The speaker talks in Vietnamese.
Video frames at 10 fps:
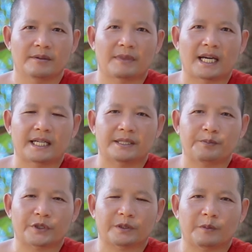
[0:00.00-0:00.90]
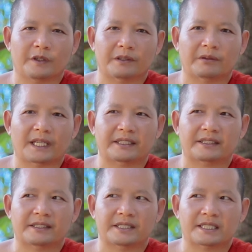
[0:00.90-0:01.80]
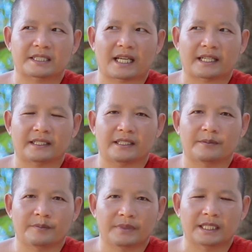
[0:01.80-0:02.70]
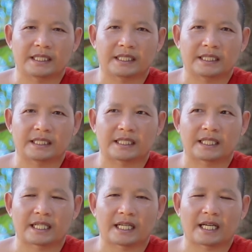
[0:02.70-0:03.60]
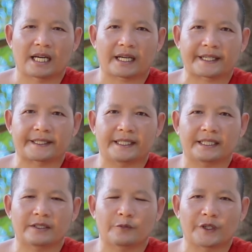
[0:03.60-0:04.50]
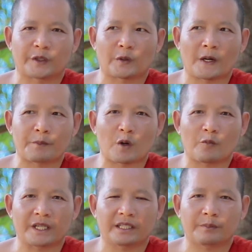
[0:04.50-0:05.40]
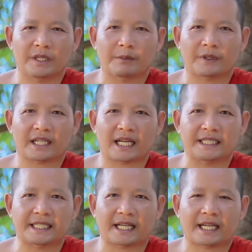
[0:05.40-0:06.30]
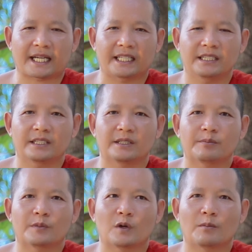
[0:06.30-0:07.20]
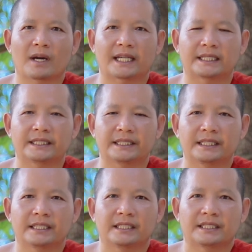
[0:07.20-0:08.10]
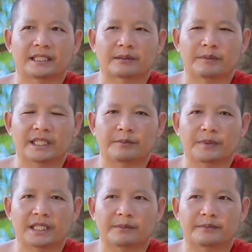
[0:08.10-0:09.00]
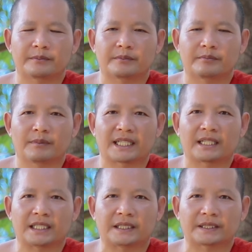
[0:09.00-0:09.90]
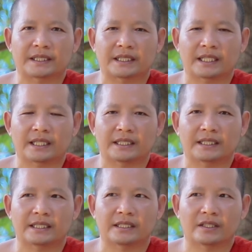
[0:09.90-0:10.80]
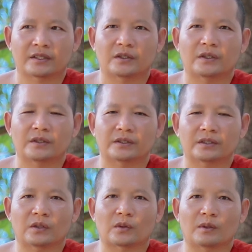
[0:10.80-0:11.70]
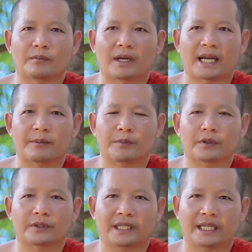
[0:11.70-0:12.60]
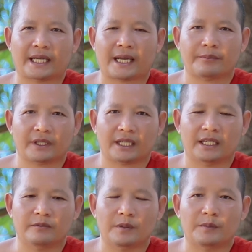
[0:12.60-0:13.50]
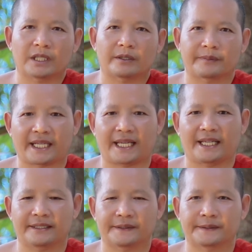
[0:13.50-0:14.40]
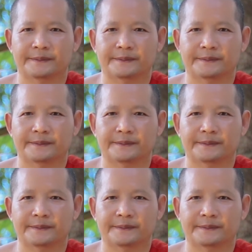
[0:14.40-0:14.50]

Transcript: bà bột bò được sẵn sang là ổng phơ ạc đó vì nó một với nợ phiếp đau cả hái mồ máu nâng miền phiếp mình là ổ tế hay rôn tốc lùm bạc rồi tài cạp nâng ấy vì miền ổng nạch